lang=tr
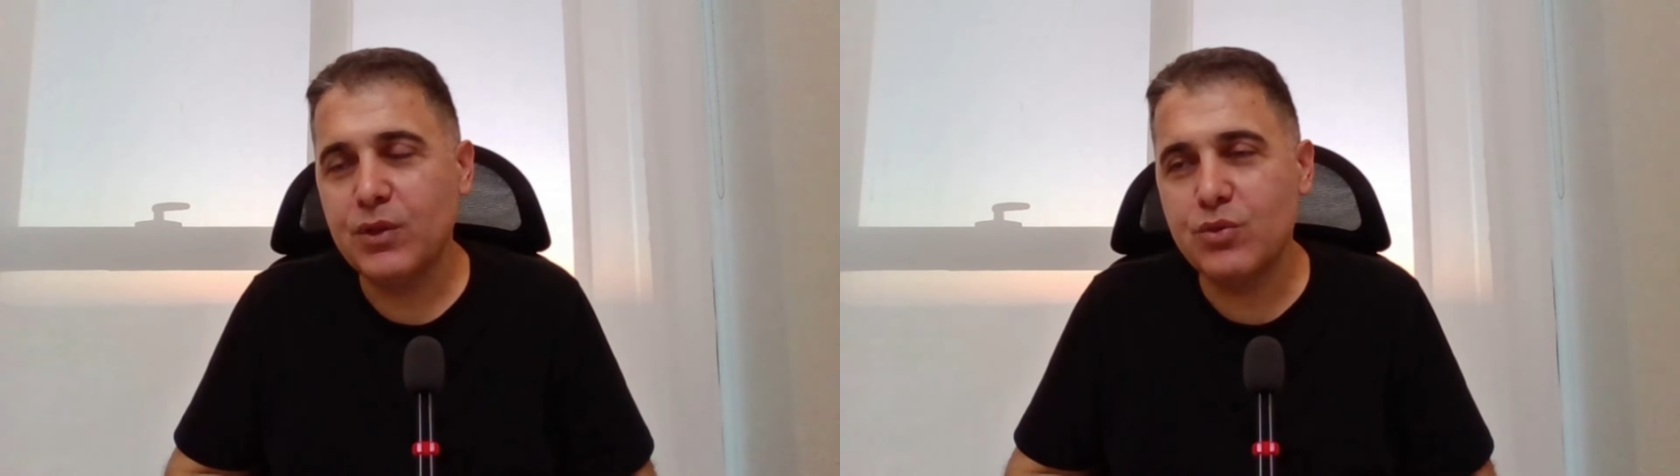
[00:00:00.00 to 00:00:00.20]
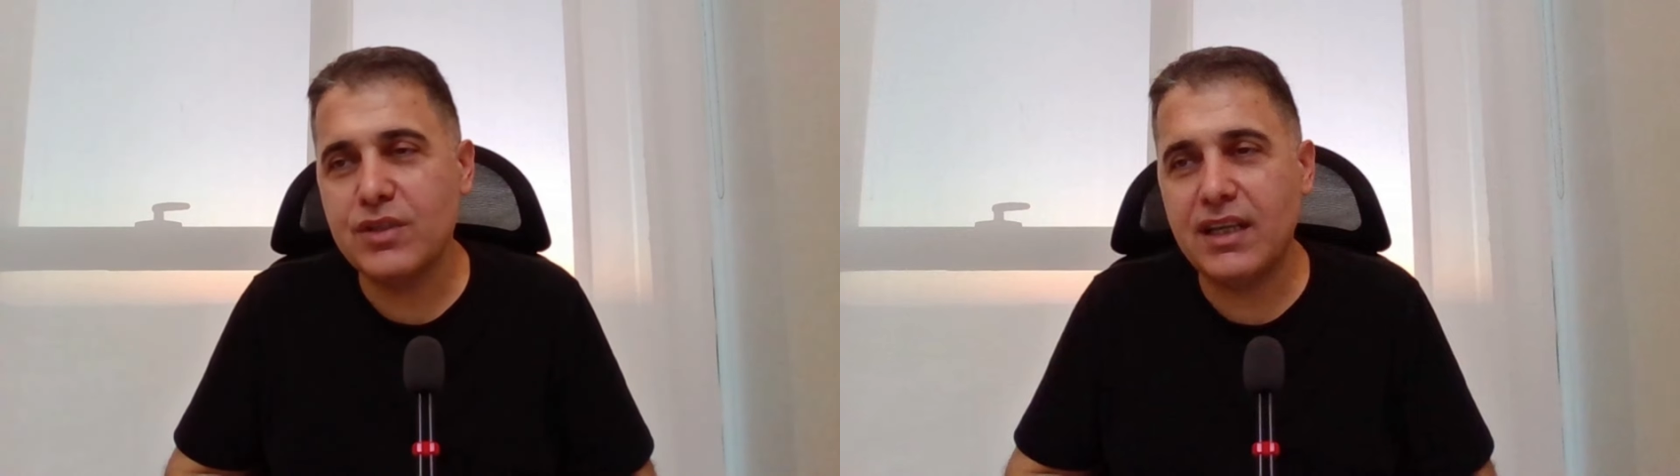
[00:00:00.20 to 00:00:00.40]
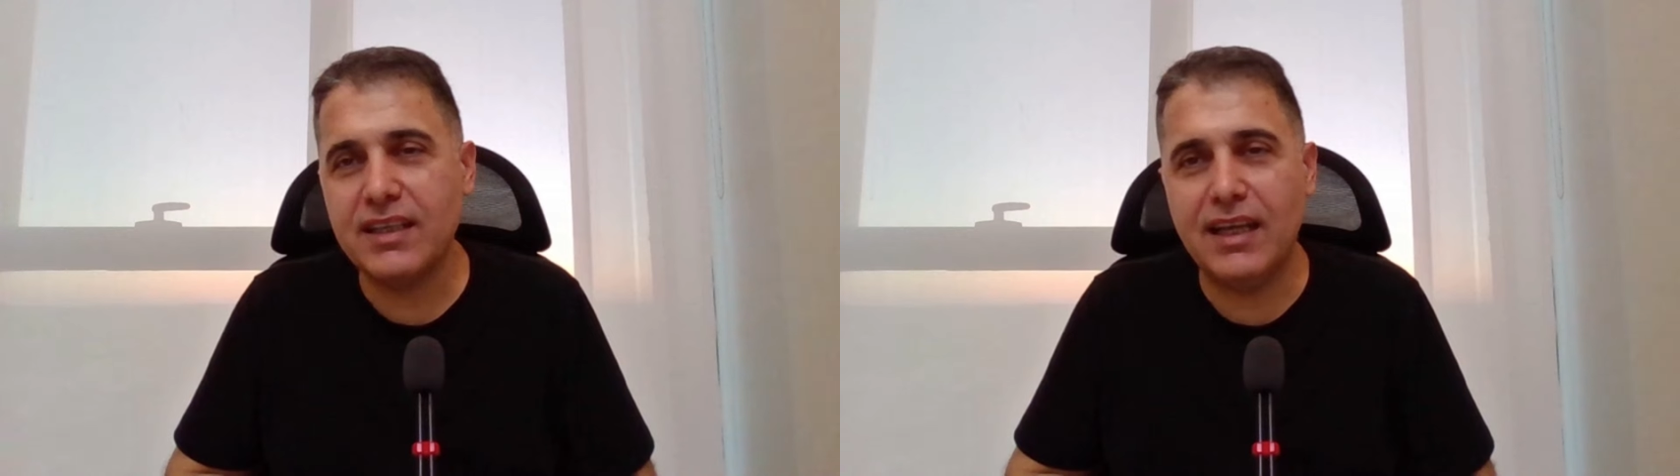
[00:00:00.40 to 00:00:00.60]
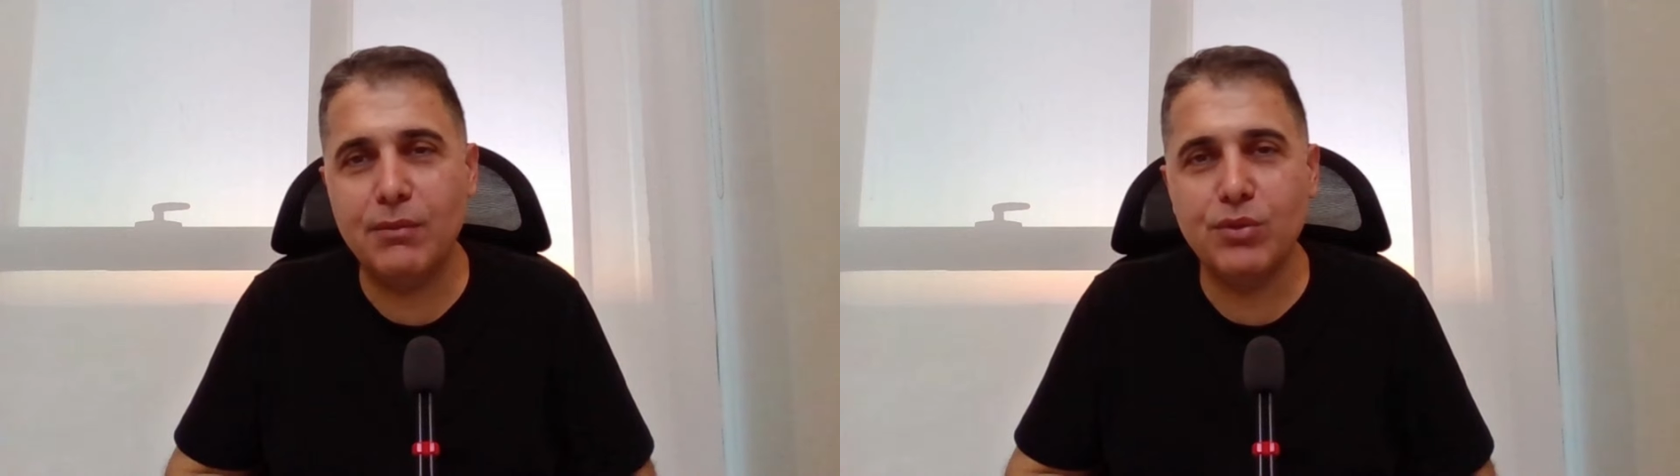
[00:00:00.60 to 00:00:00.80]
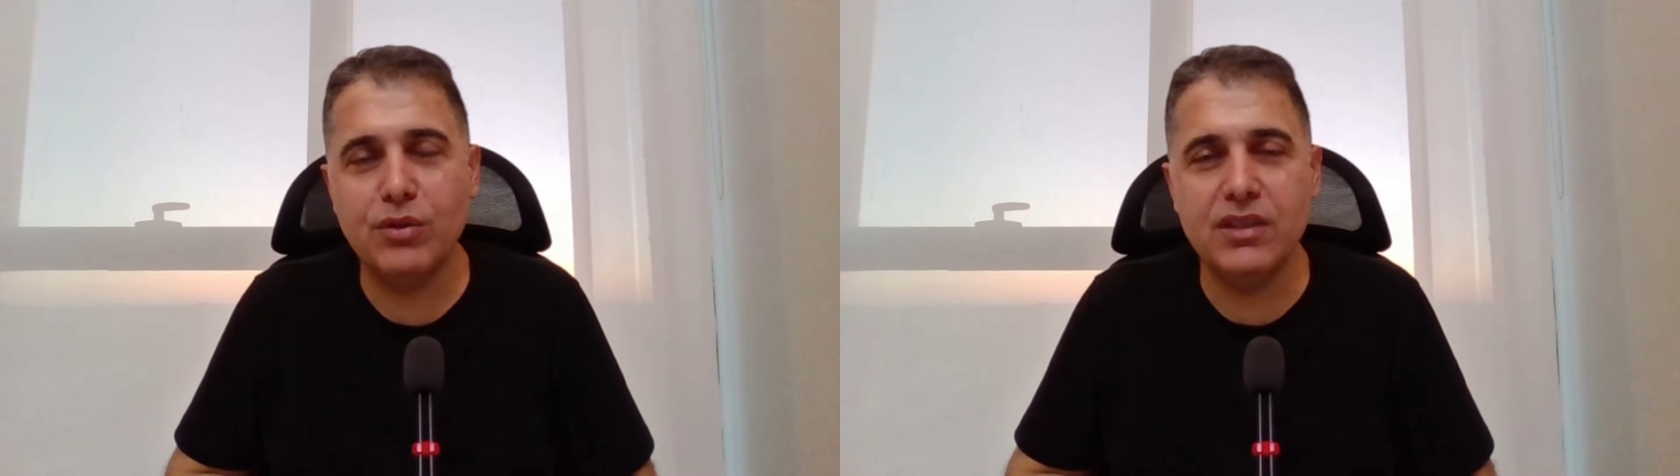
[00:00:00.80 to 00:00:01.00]
Güzel
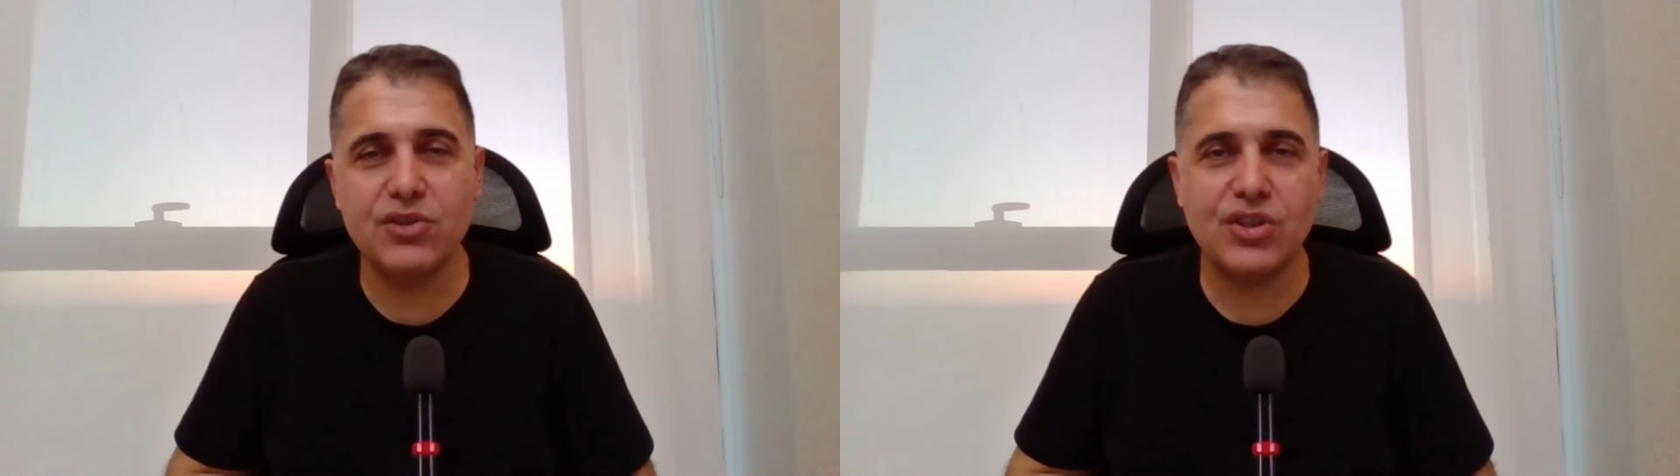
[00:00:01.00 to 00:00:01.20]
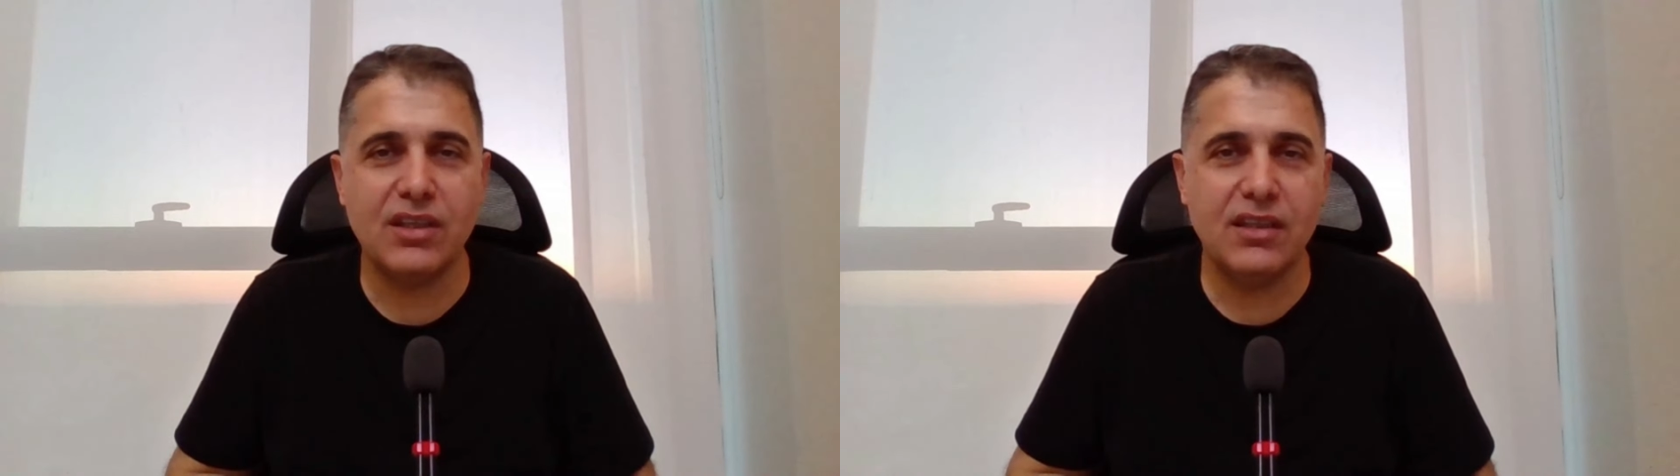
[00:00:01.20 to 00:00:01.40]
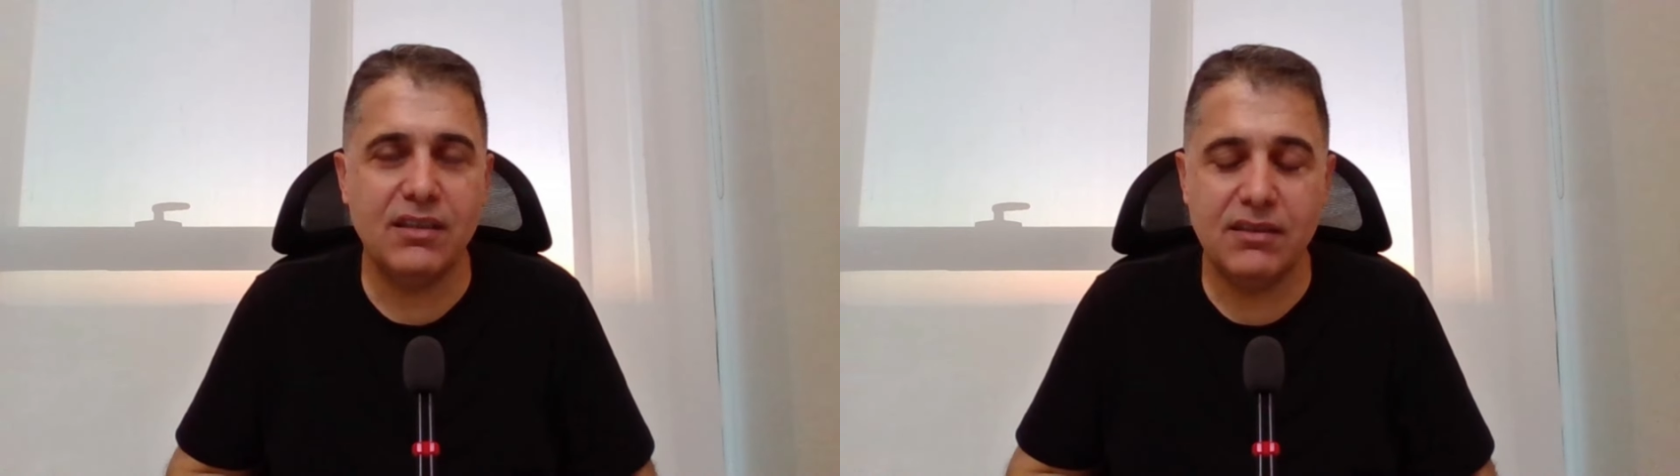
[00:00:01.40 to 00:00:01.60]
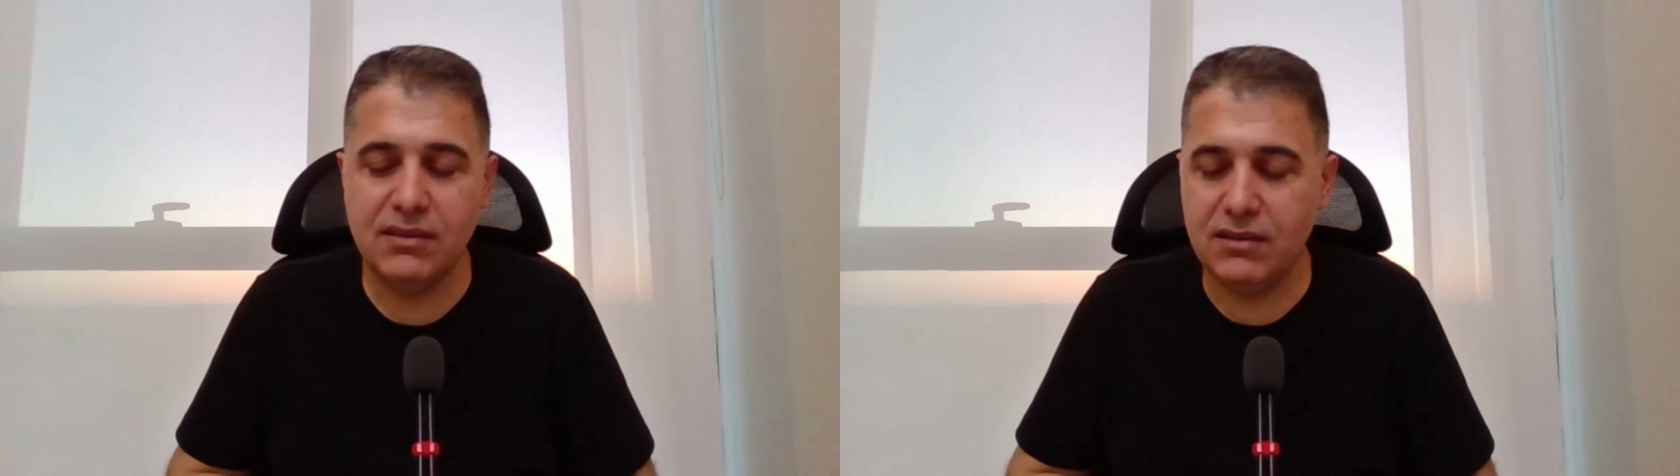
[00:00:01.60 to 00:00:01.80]
gelmiyor. İnşallah